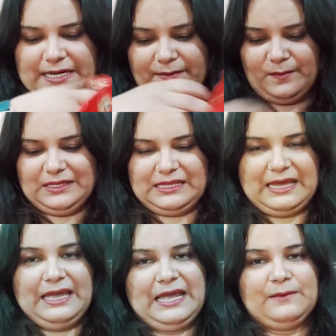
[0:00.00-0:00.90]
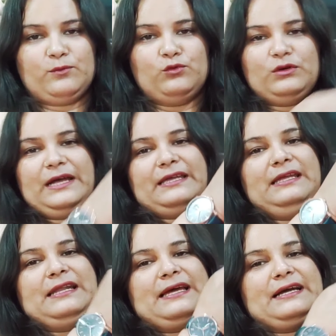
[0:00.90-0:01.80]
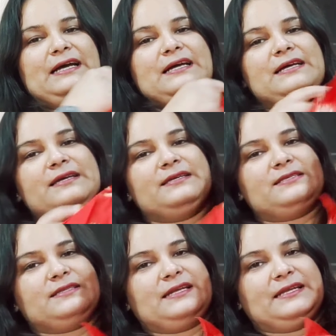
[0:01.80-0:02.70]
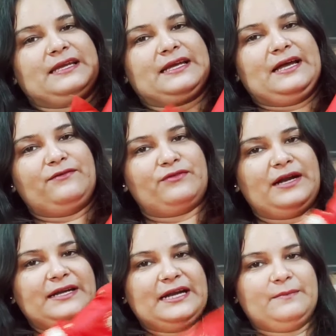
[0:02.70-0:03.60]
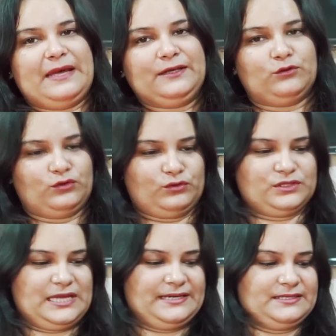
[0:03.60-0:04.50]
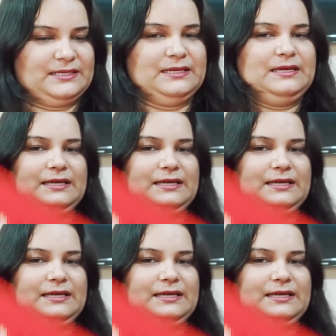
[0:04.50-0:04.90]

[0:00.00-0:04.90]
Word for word: लिए भी मिलता है एंड पूरा ही लहंगा इसी तरीके का है फ्रंट एंड बैक दोनों ही साइड से